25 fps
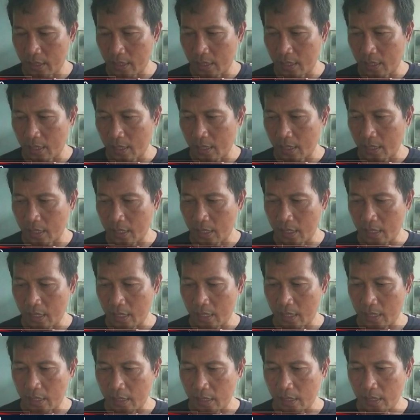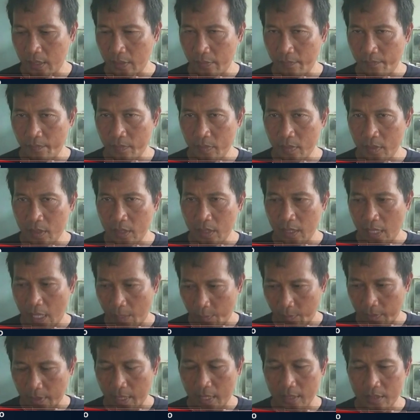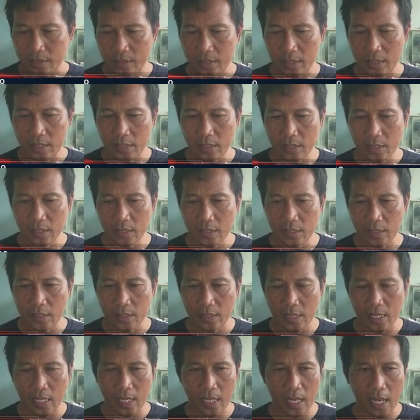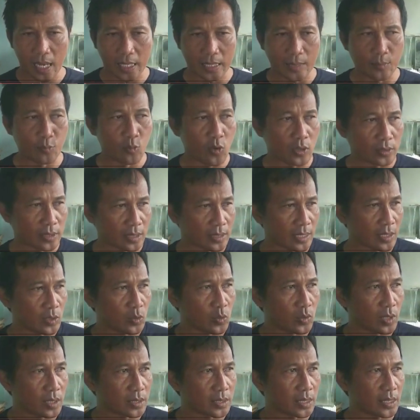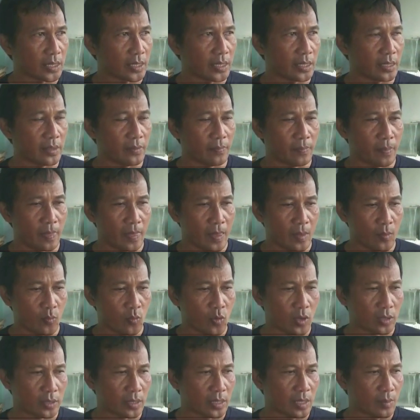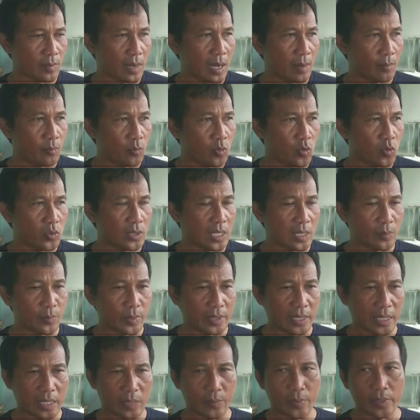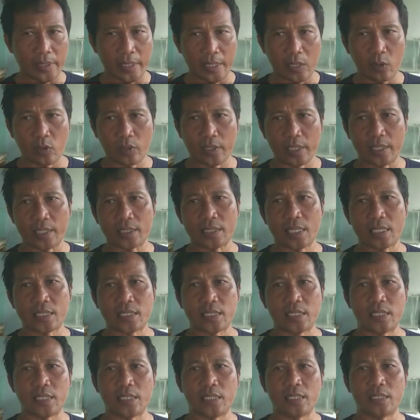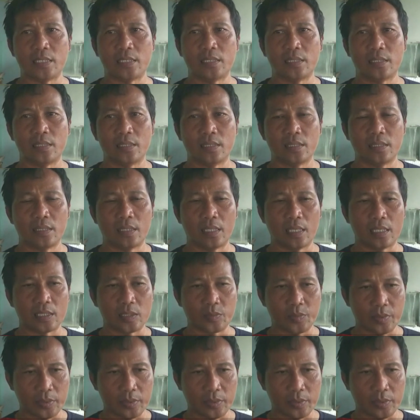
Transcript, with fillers: uh, dalam garasi bang ya? dalam garasi yang ada muatannya juga sih muatannya bambu dan bendera-bendera organisasi hmm.